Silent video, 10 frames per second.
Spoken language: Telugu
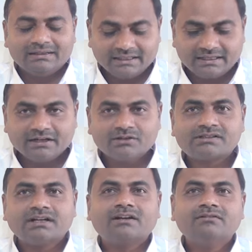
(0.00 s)
అందరికీ
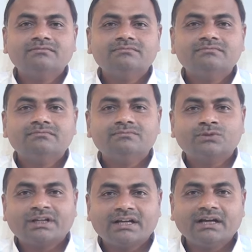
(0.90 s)
నమస్కారం
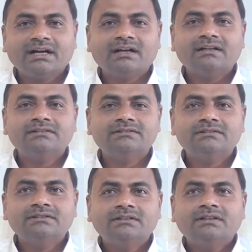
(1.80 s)
ముఖ్యంగా
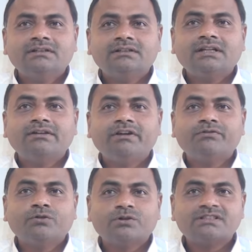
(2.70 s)
టీవీ
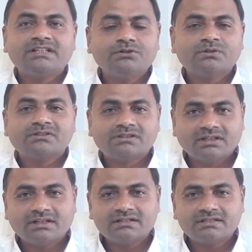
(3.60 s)
ఫోర్ జీ న్యూస్
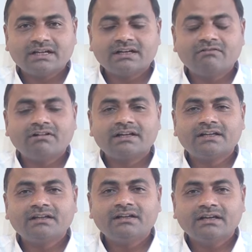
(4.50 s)
ఛానల్
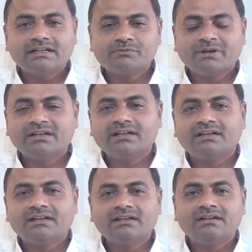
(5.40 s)
వారికి
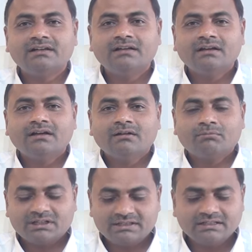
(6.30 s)
యాజమాన్యానికి
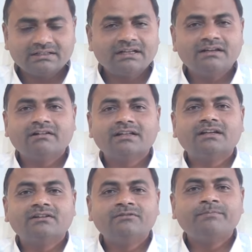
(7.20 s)
ప్రత్యేక
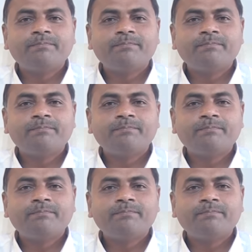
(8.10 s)
ధన్యవాదాలు